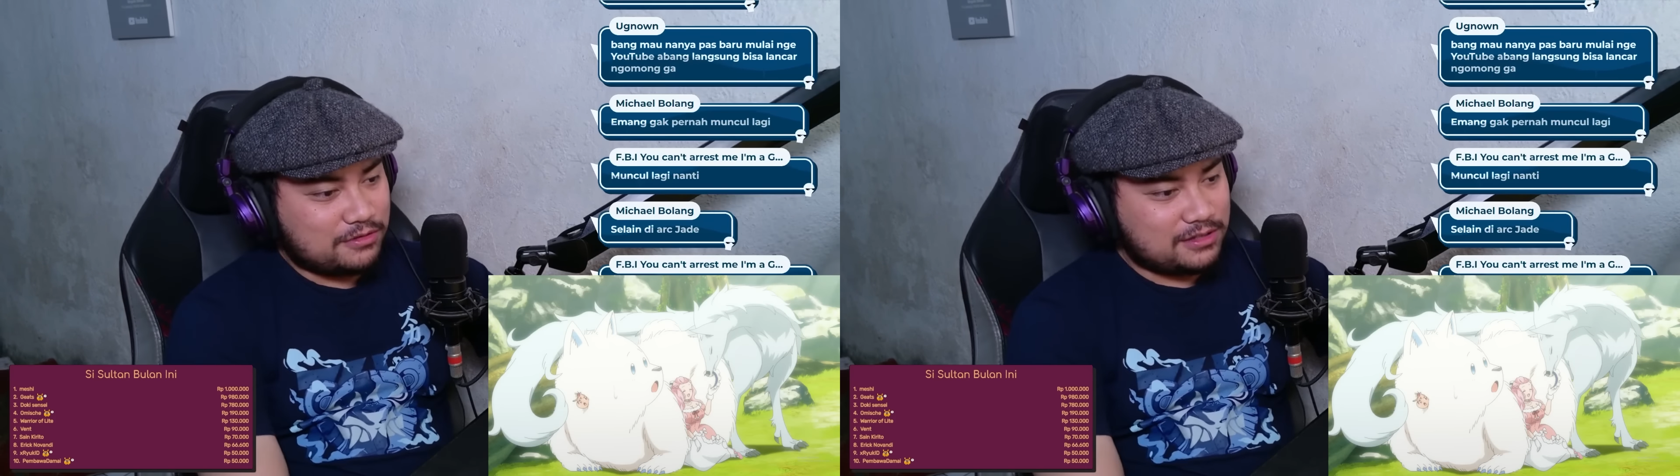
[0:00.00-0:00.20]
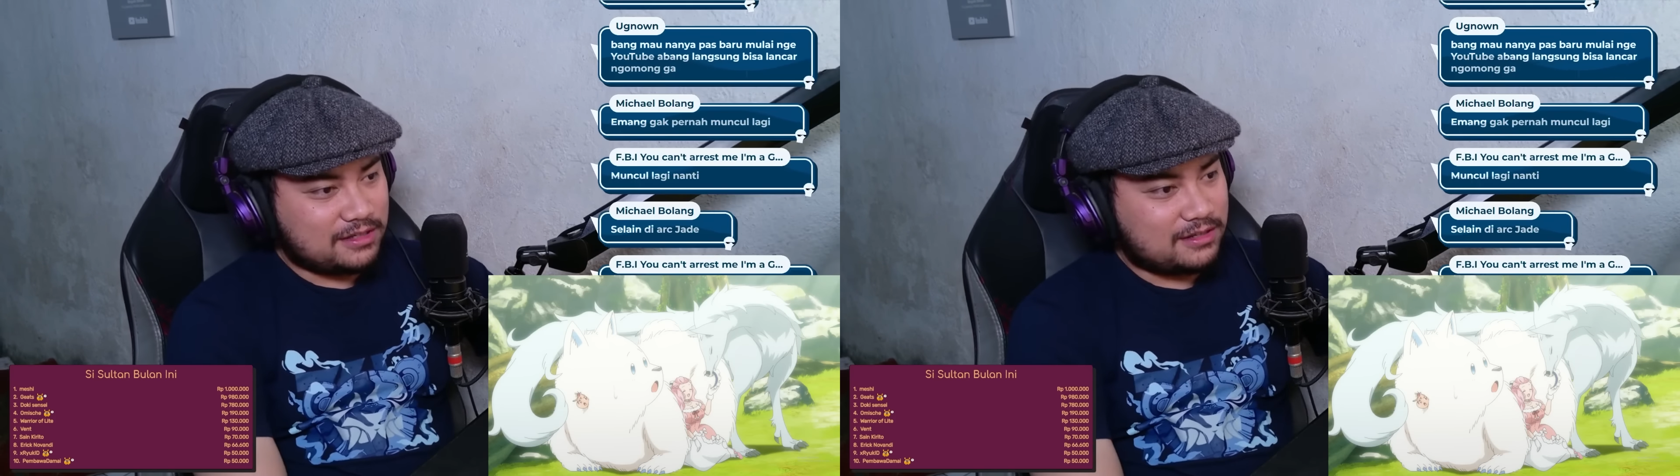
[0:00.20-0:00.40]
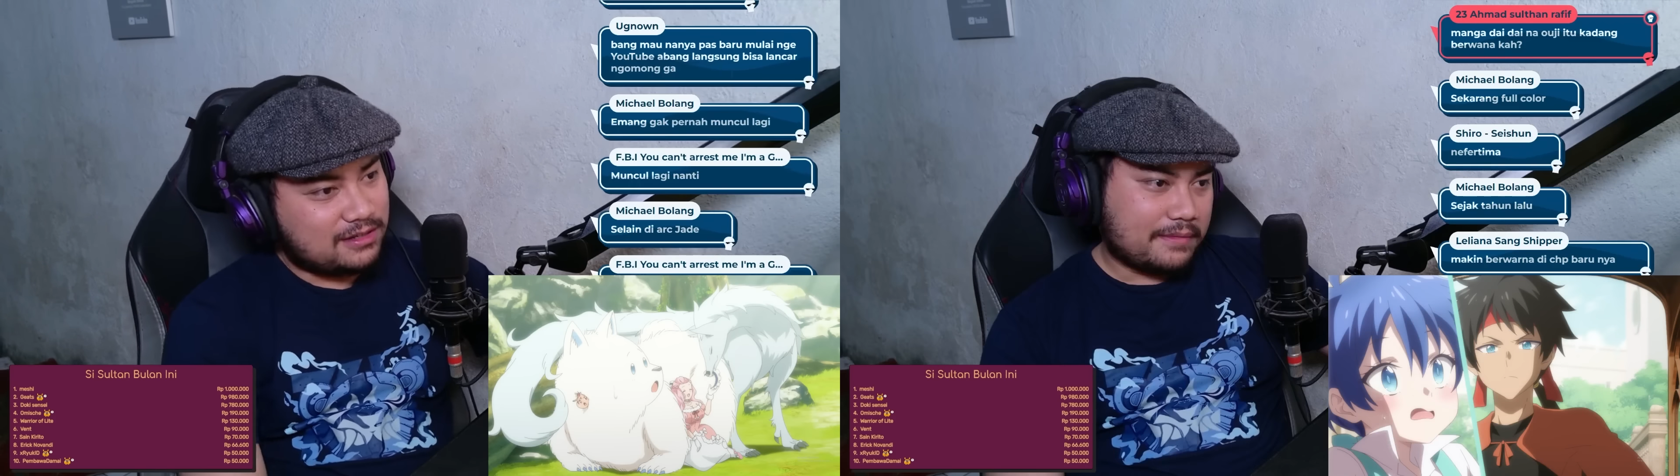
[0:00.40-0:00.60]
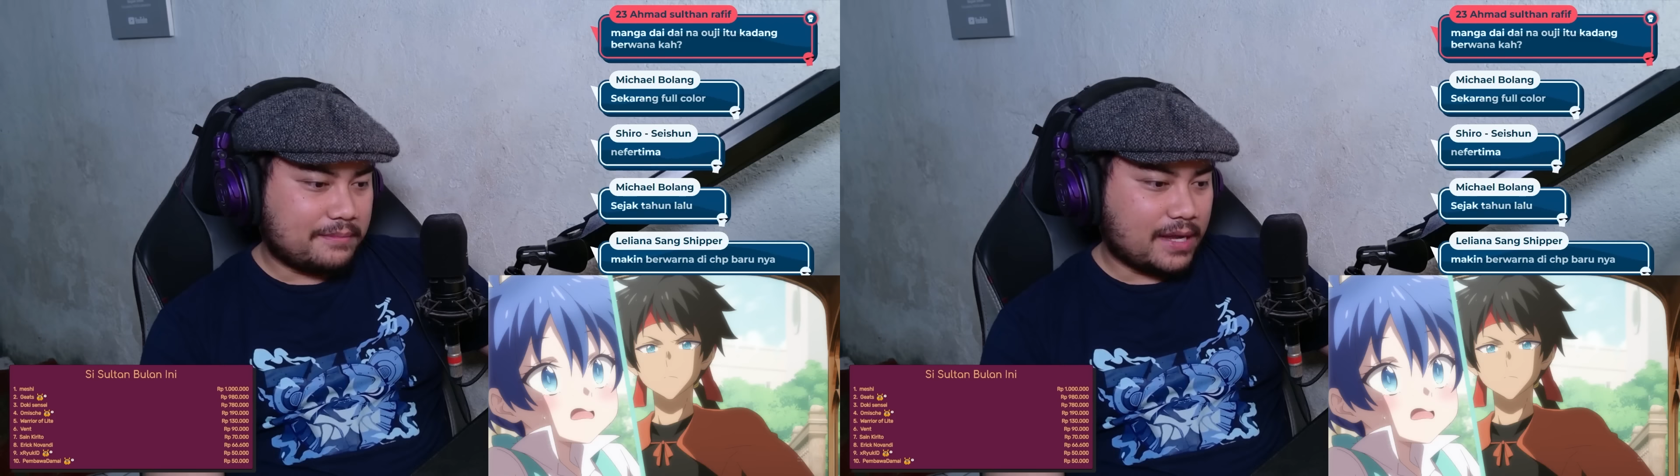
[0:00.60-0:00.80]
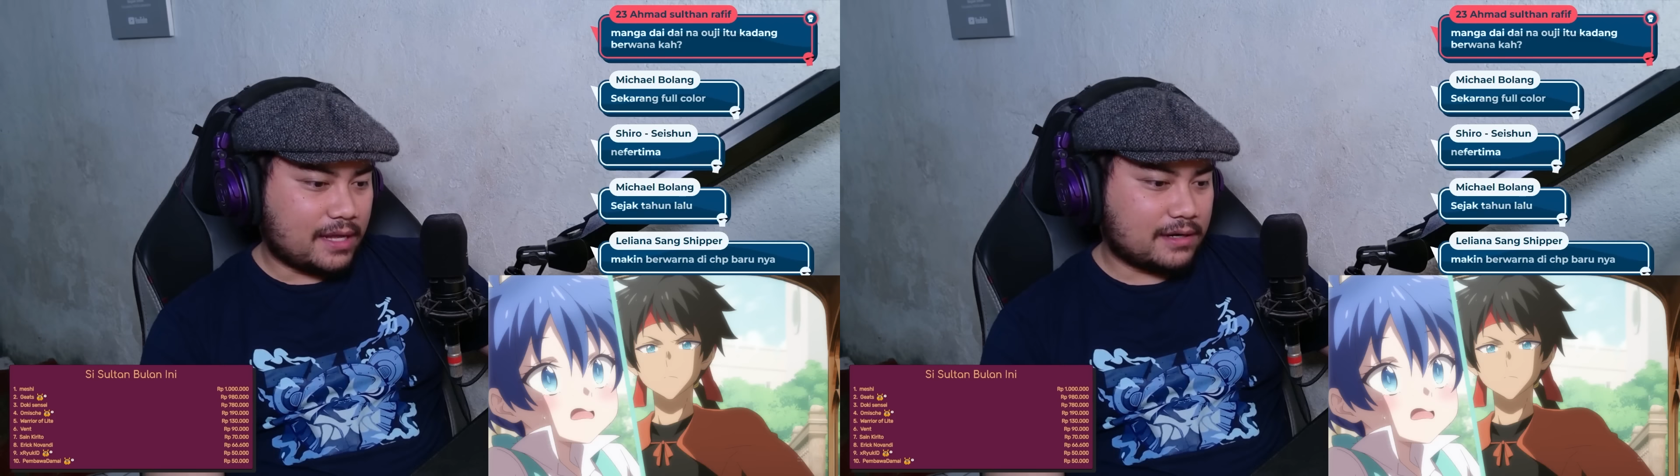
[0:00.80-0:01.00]
bocil?
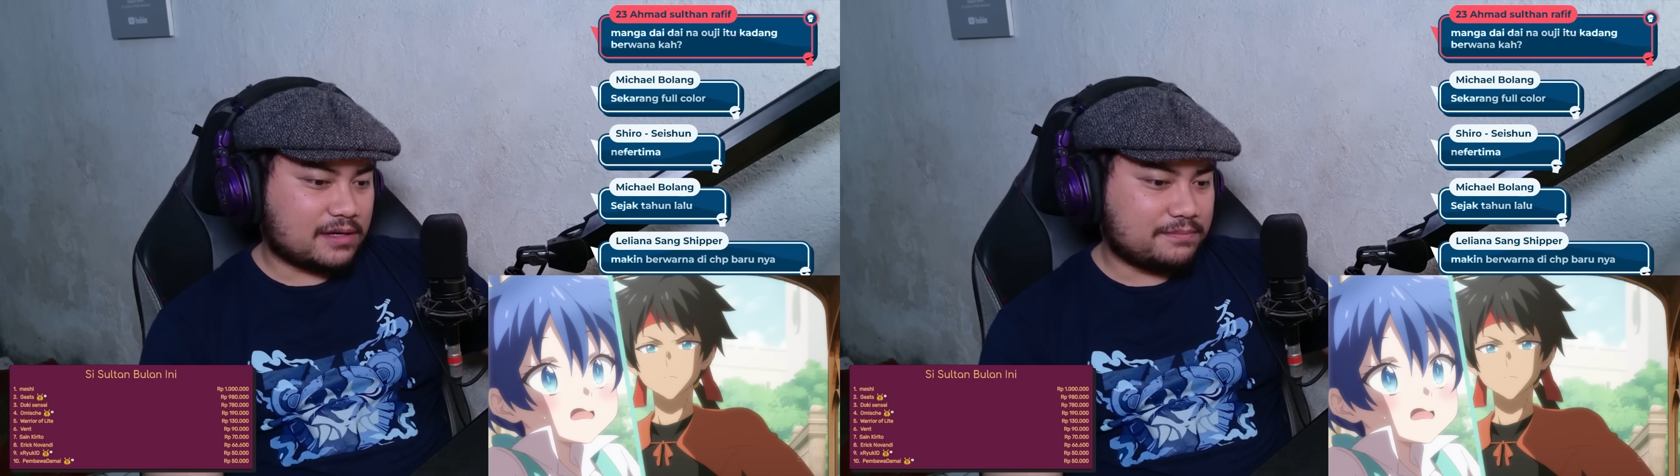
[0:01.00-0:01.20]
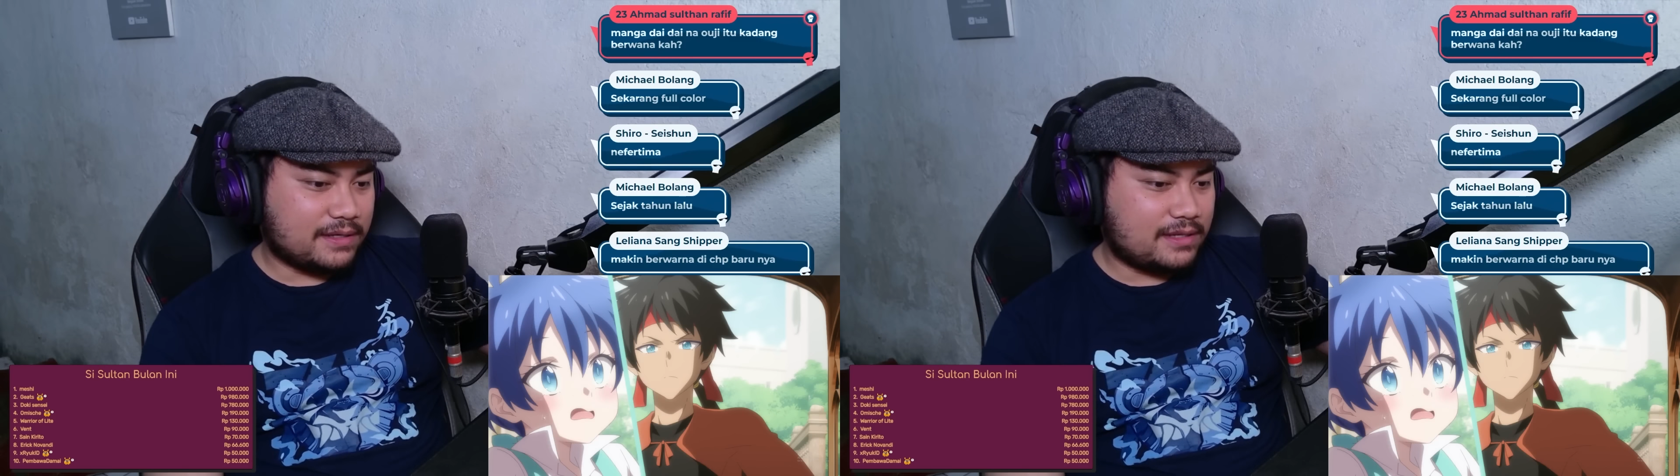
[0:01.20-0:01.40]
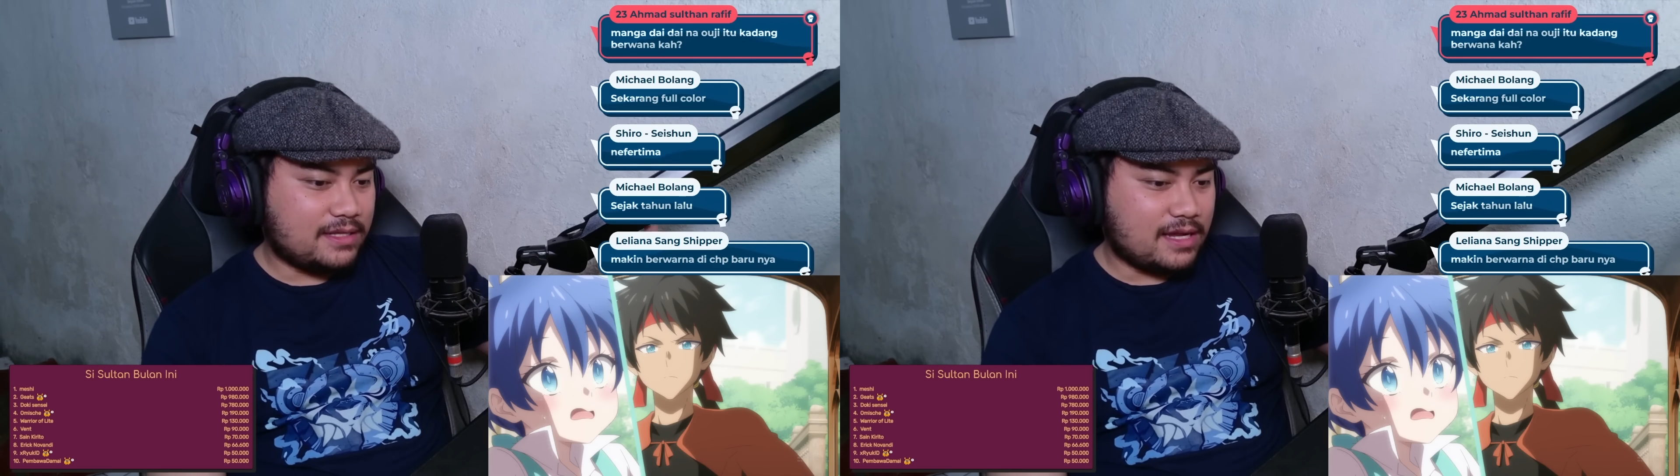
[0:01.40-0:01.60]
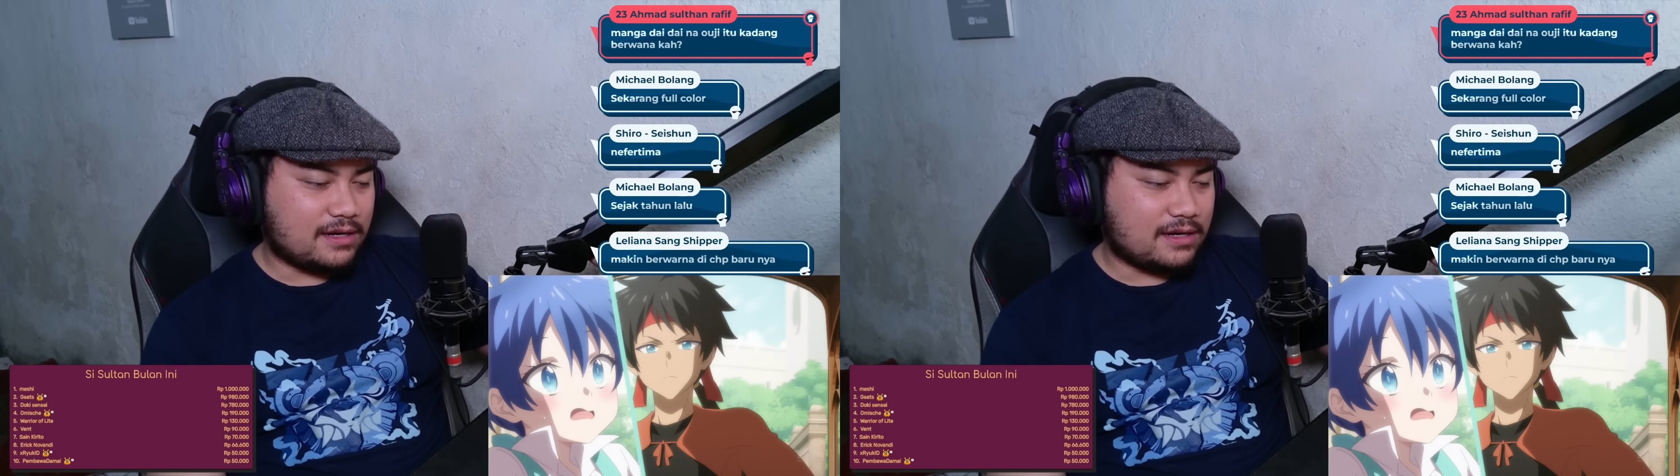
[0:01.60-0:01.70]
Pangeran keempat dia.